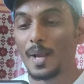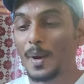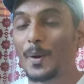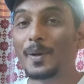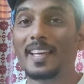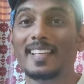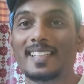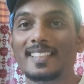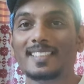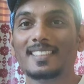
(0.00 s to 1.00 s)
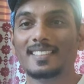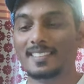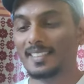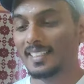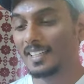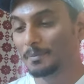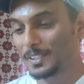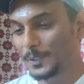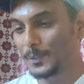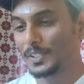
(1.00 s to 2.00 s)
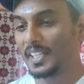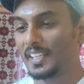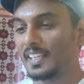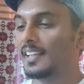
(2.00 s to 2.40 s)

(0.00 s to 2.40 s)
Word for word: ఓకే ఇంకా మనకు కొన్ని